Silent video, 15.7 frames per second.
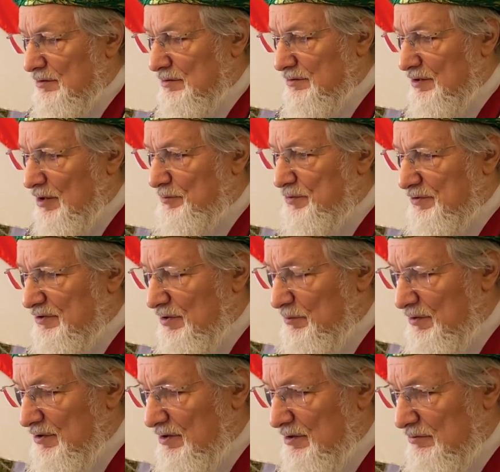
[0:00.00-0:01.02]
Да,
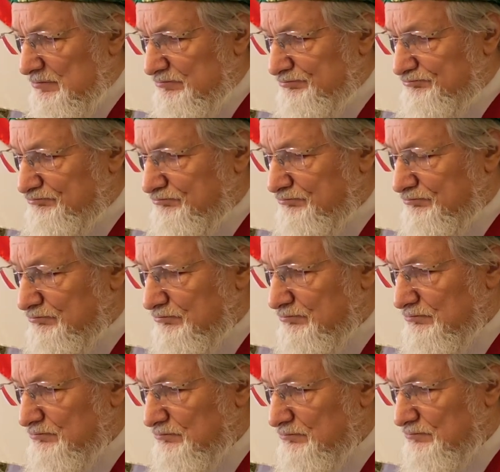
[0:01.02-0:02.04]
пандемия –
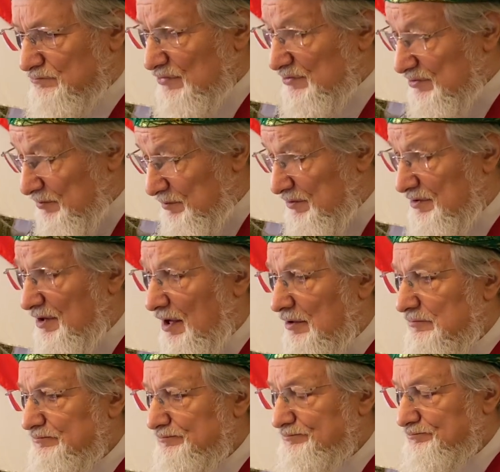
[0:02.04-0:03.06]
это беда.